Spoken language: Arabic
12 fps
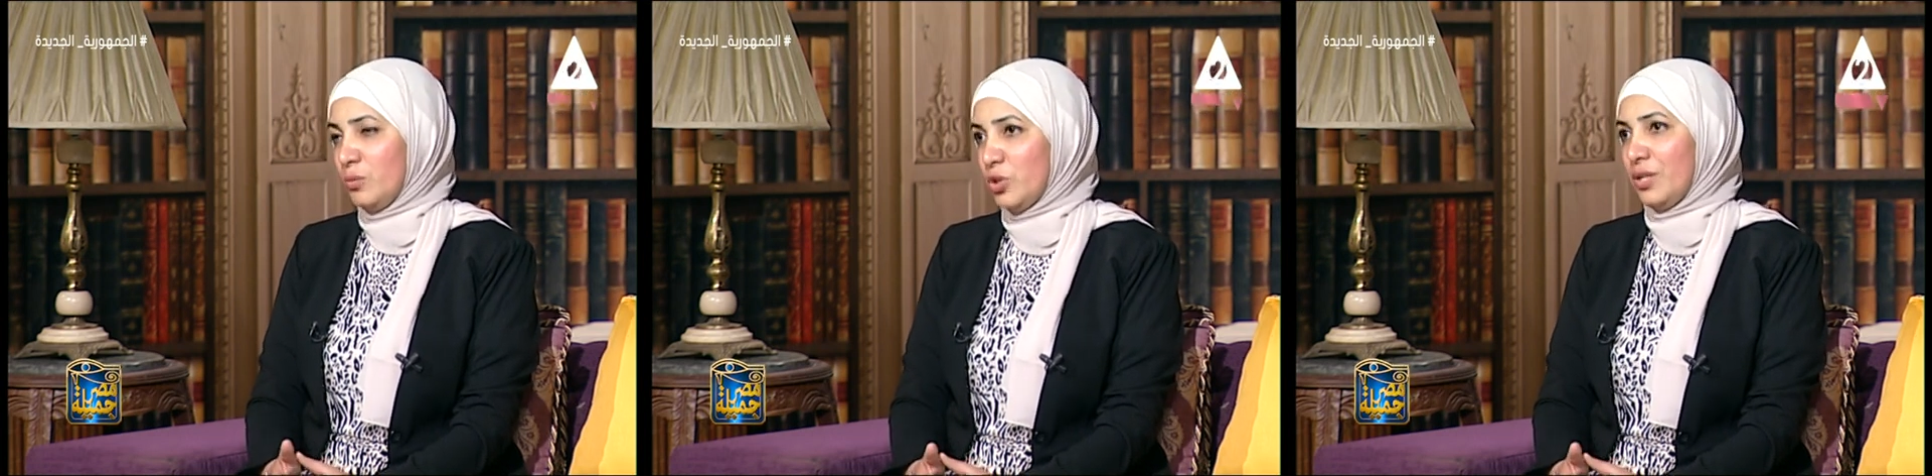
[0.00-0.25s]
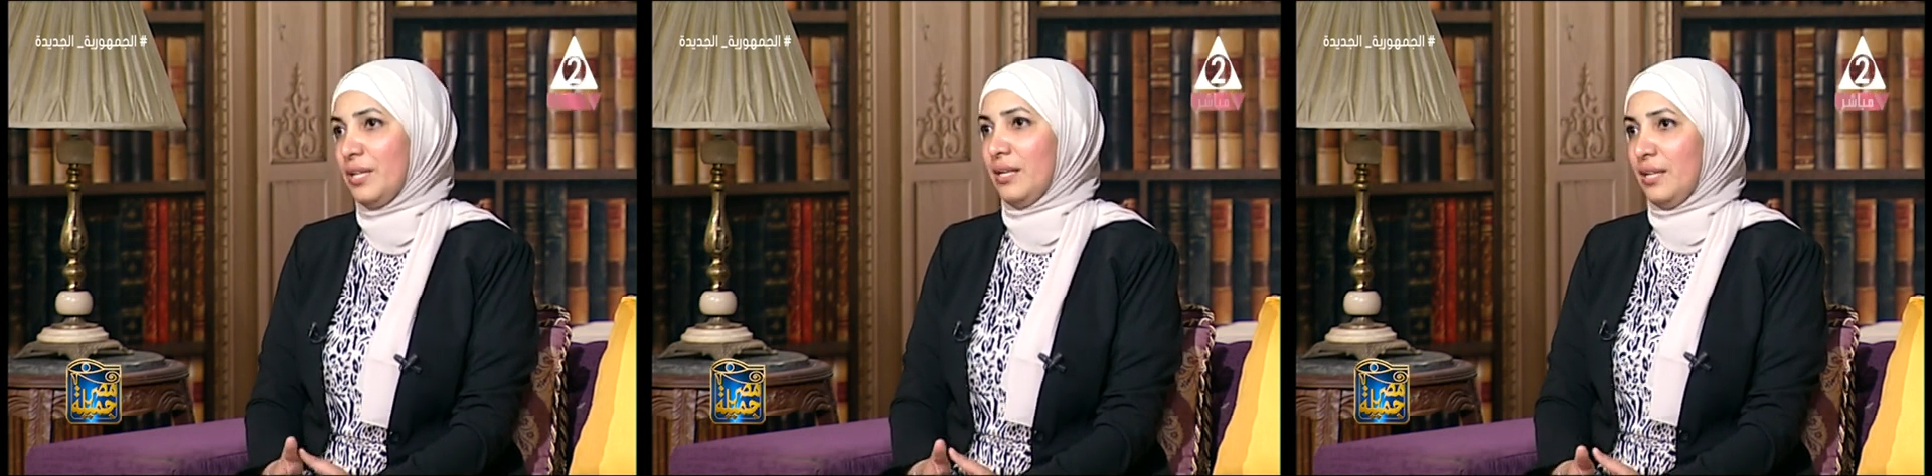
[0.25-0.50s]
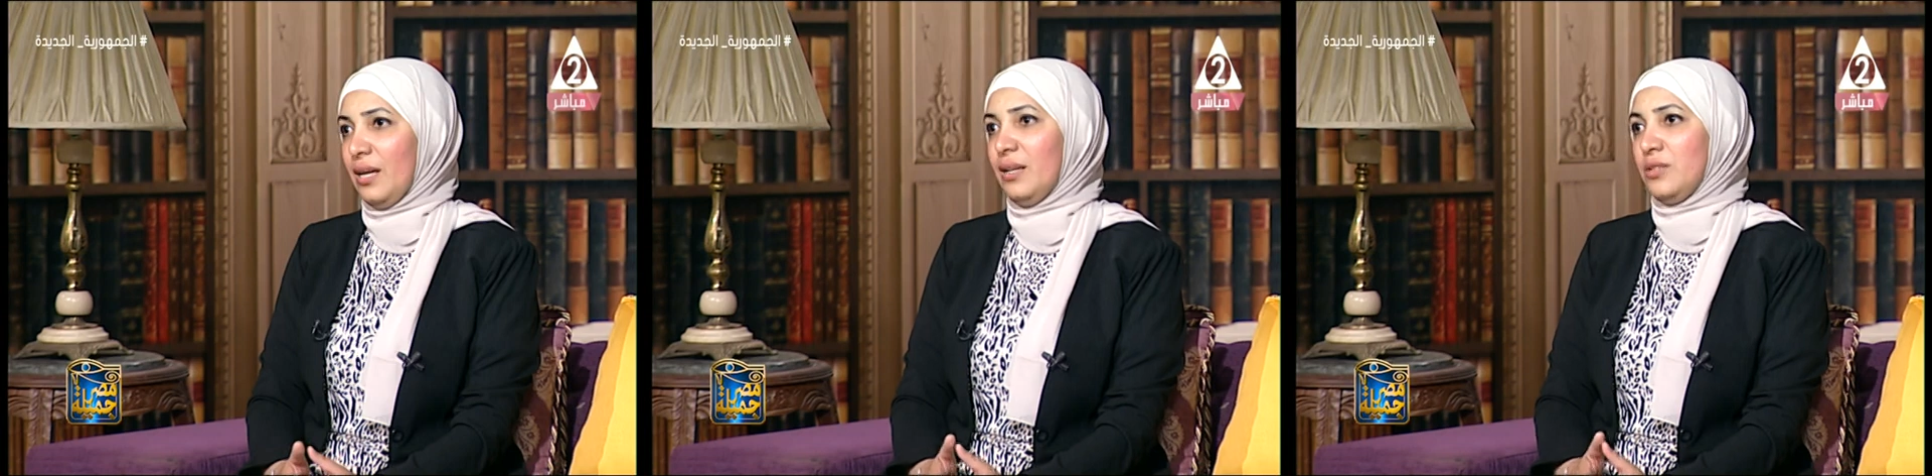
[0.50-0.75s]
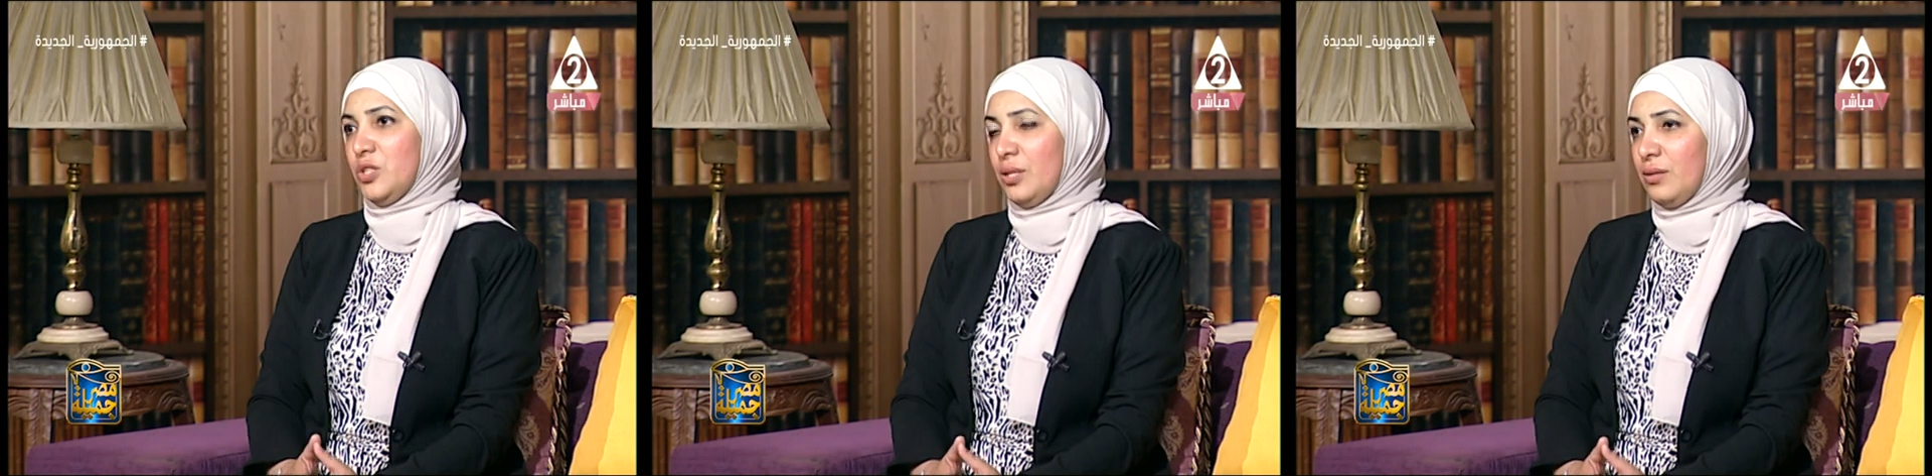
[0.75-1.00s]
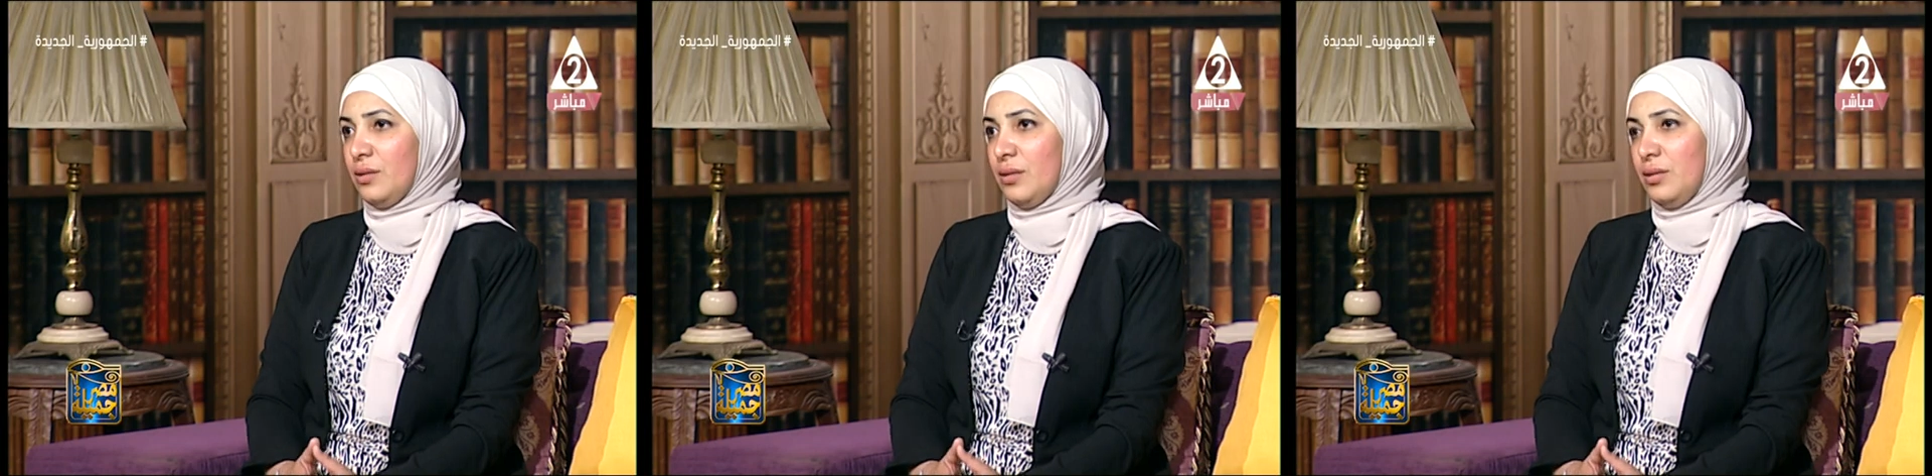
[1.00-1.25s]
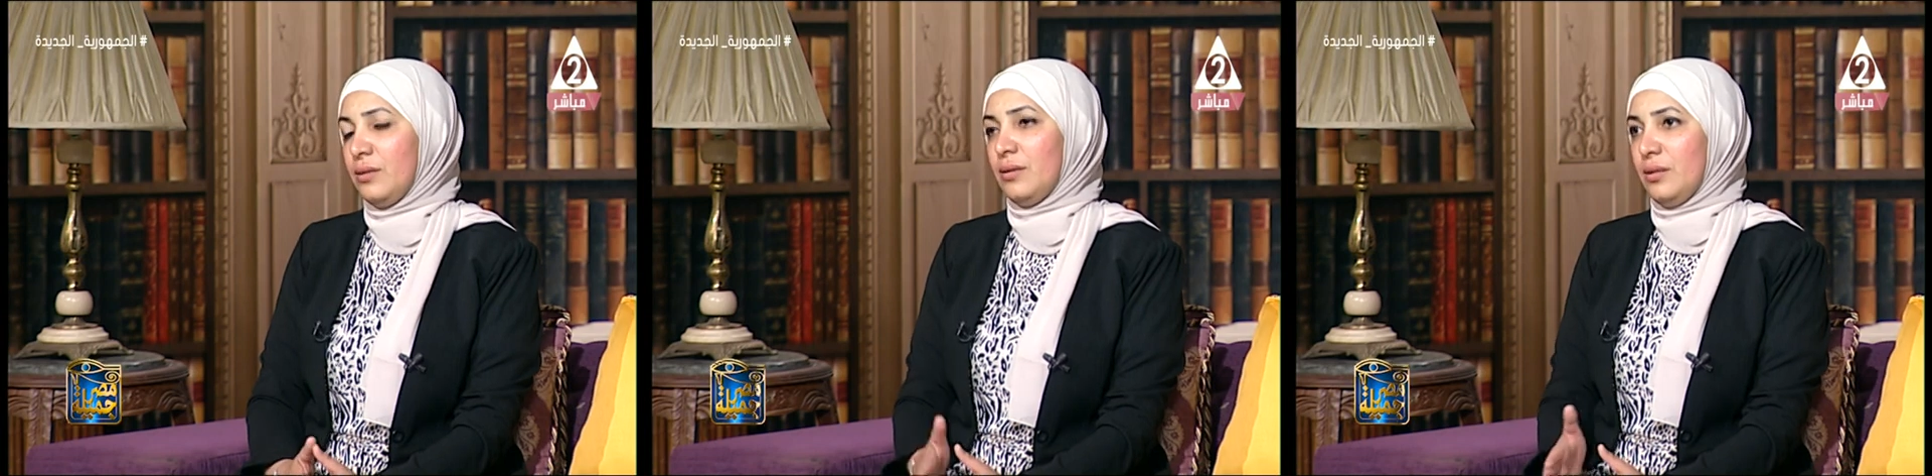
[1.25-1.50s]
المشاركات على شهادات
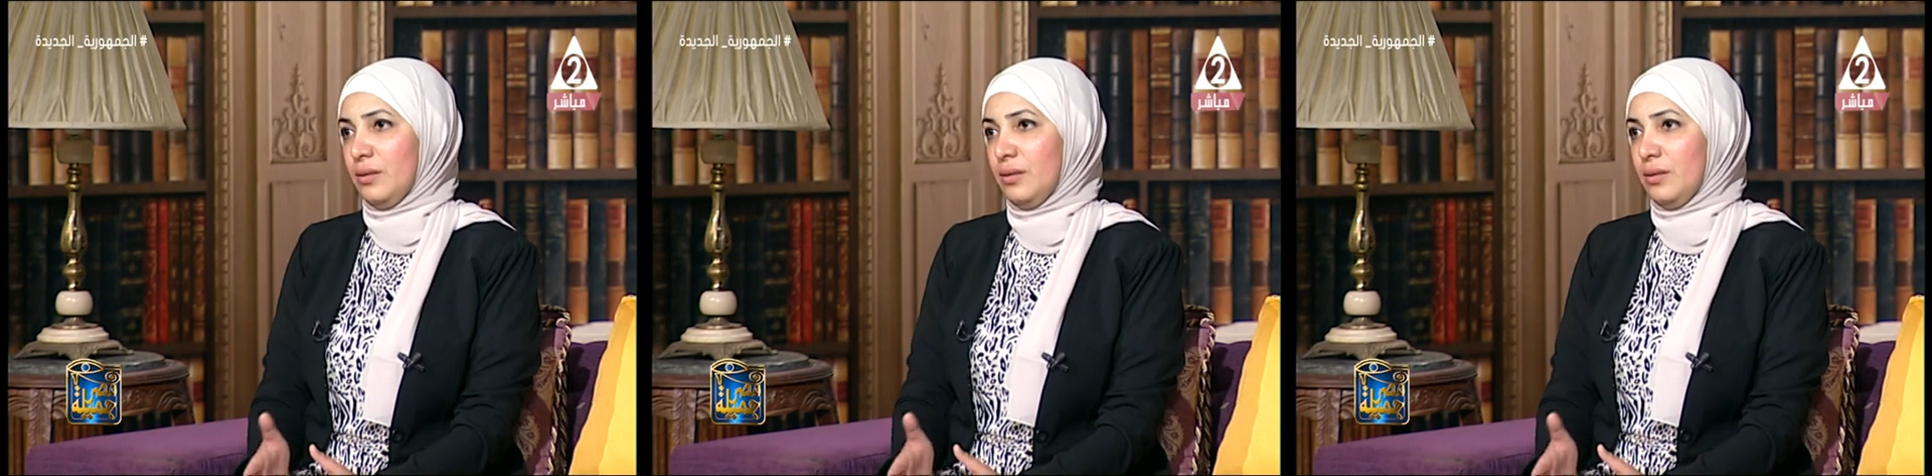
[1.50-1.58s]
تقدير